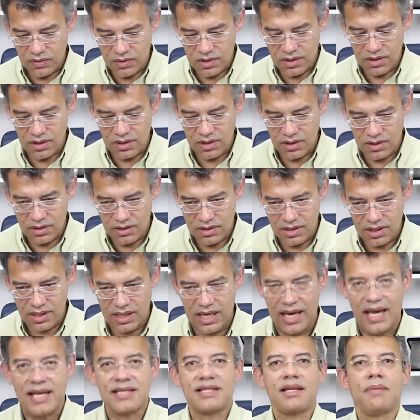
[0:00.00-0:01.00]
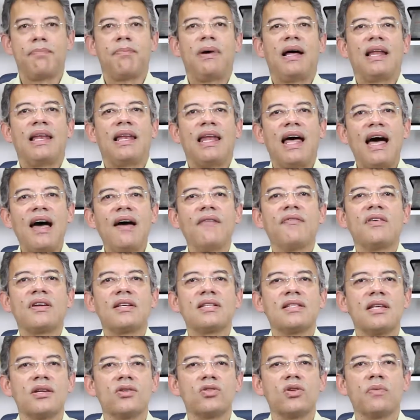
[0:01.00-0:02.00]
de, de que essa palavra
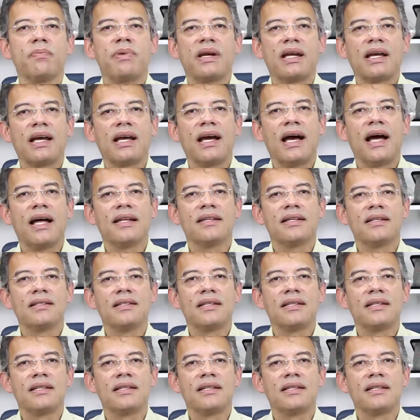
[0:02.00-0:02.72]
seja pregada,